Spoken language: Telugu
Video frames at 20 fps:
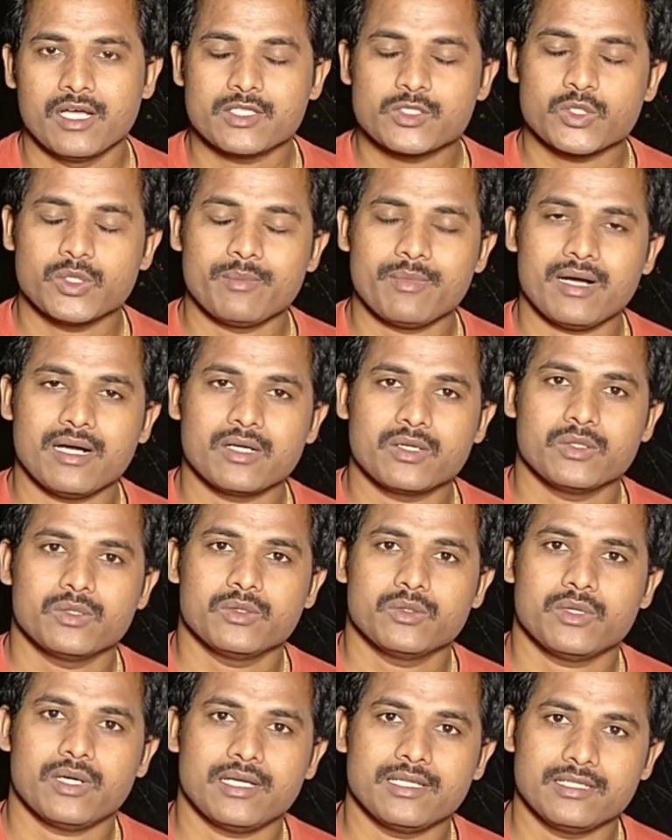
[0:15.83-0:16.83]
సో మాకు
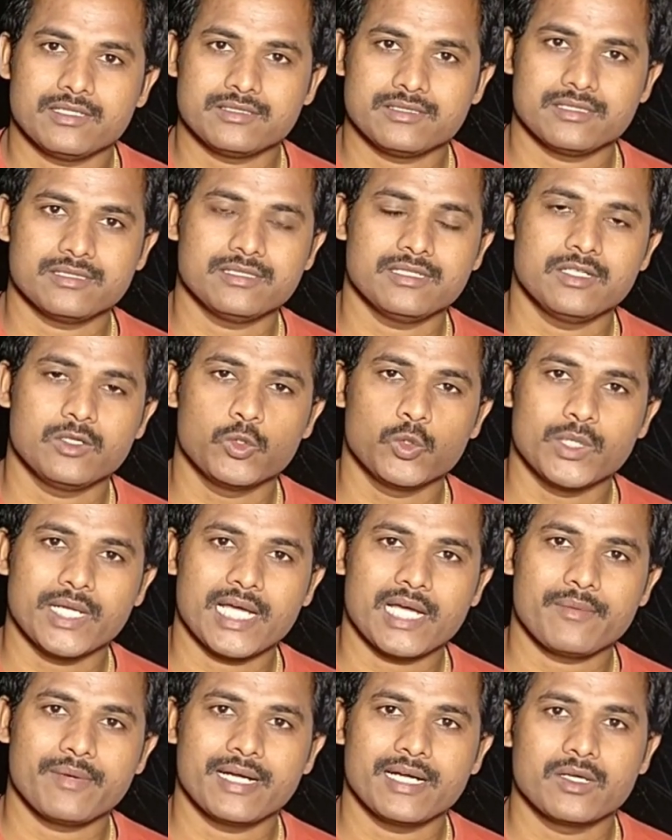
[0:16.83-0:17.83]
అది వచ్చేసి నూట
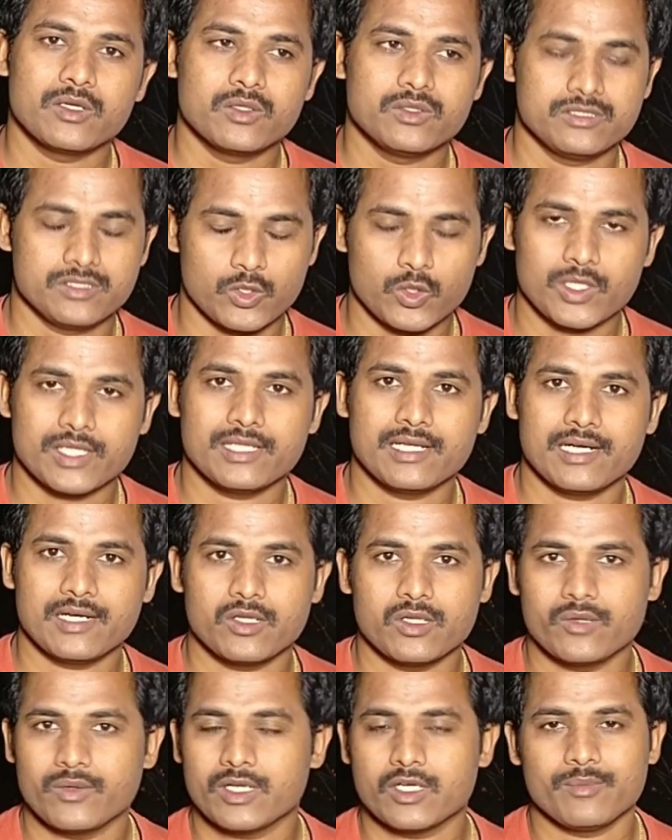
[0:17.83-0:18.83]
యాభై అడుగుల నుంచి రెండు వందల
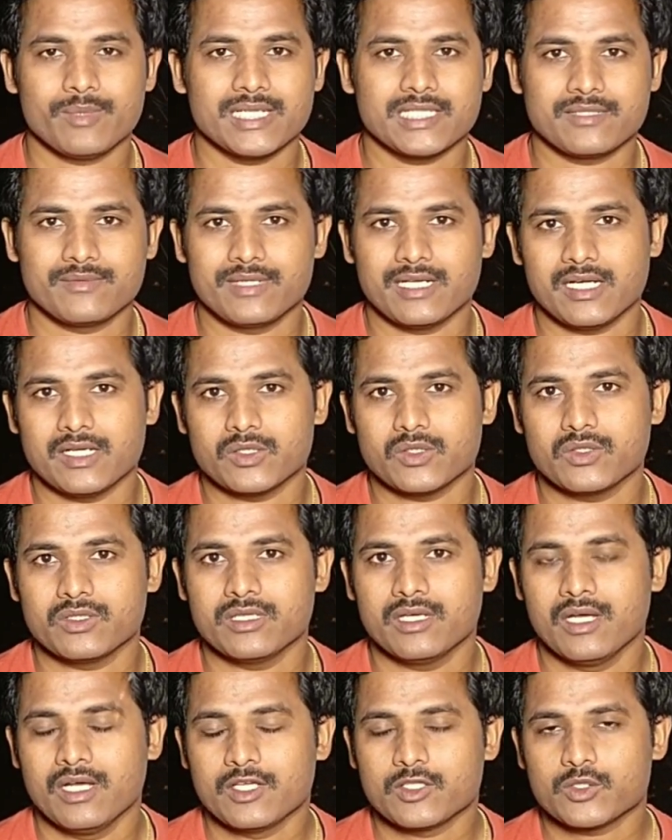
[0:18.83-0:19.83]
అడుగుల వరకు మాత్రమే
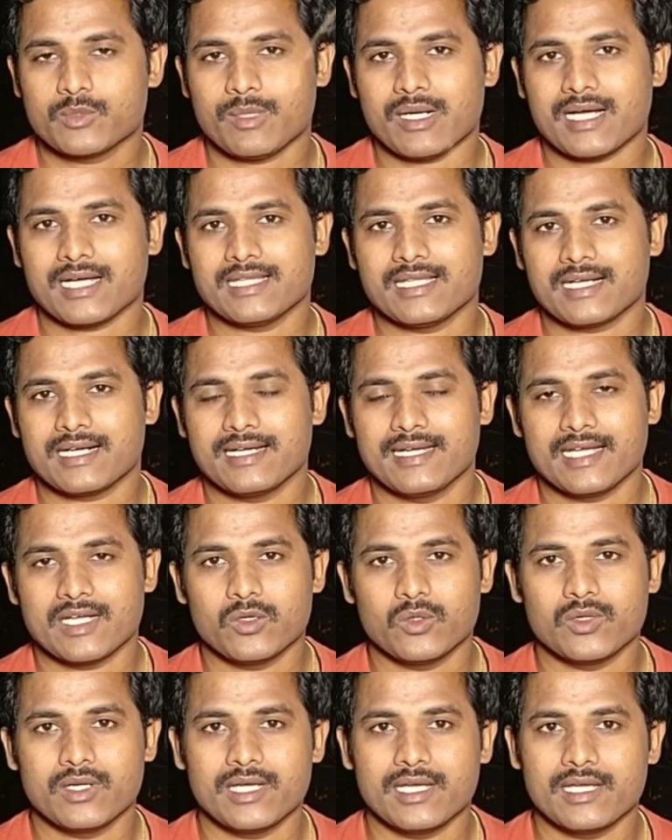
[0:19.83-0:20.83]
లాగుతుంది సో మాకు అంతకంటే
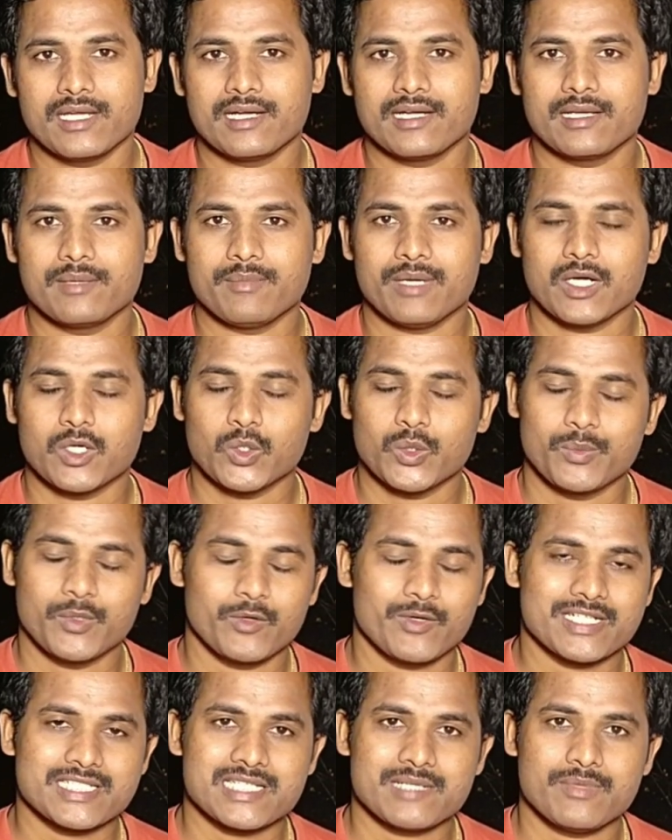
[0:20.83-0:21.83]
ఎక్కువ ఉన్నాయి అంటే మాకు ఇప్పుడు
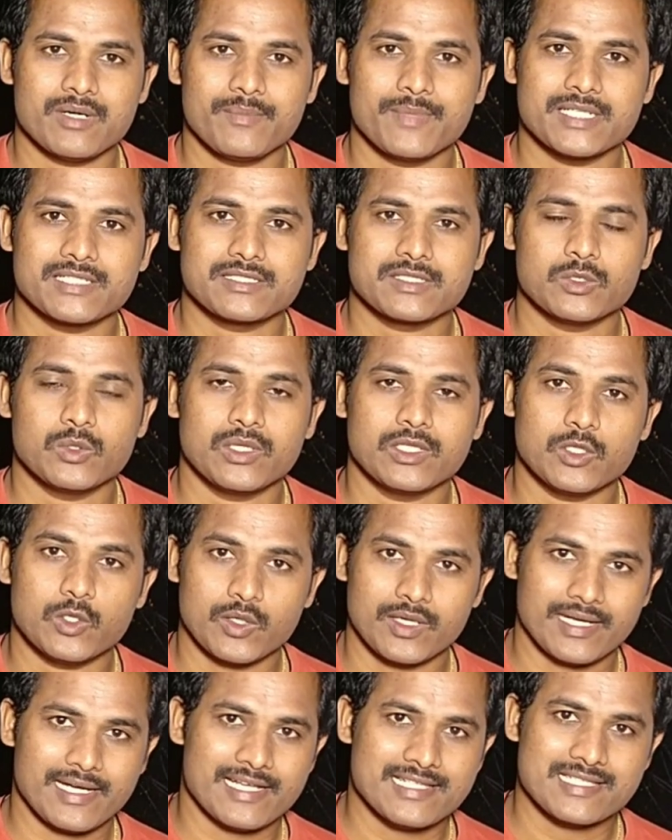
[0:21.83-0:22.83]
వర్షాభావ పరిస్థితులు అందులో
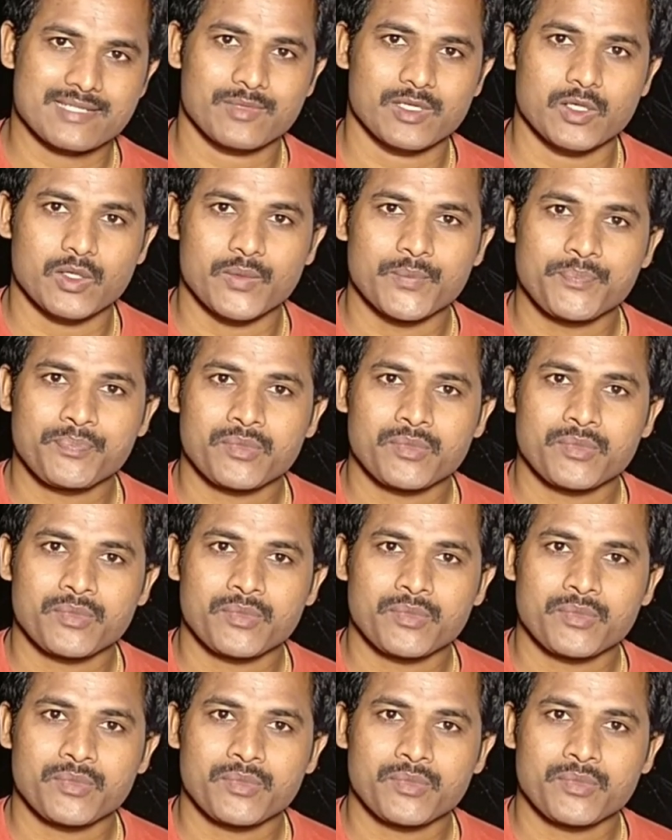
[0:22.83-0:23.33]
రాయలసీమలో